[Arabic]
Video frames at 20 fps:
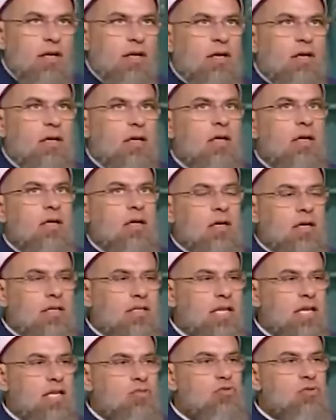آه
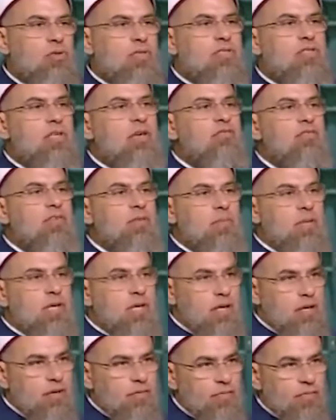قد يعيش الانسان في
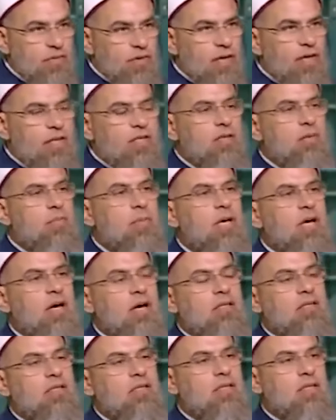بيئه هذه البيئه
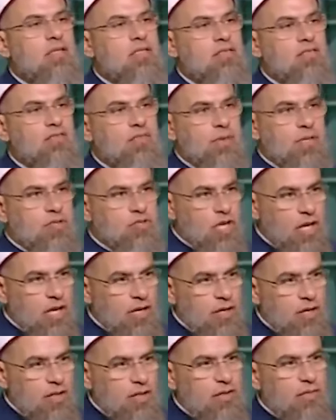قد تتصف
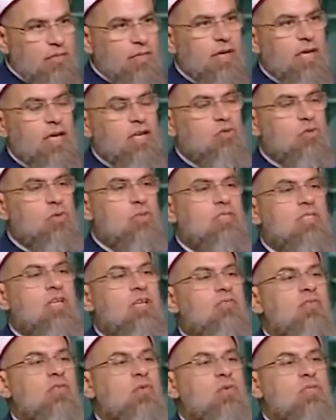بالجهل فيعيش
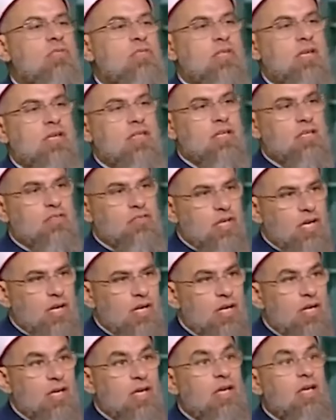الانسان في وسط هذا الجهل
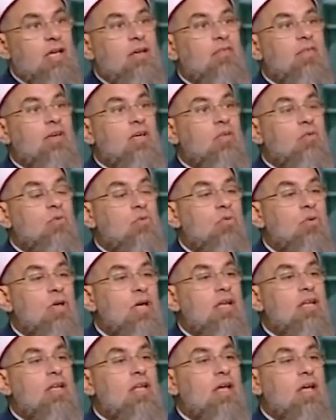فيظن
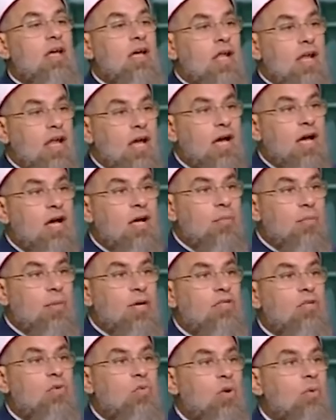ان الحق
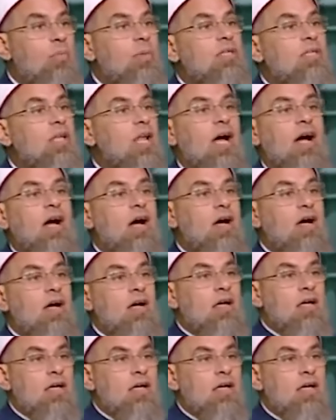باطل والباطل حق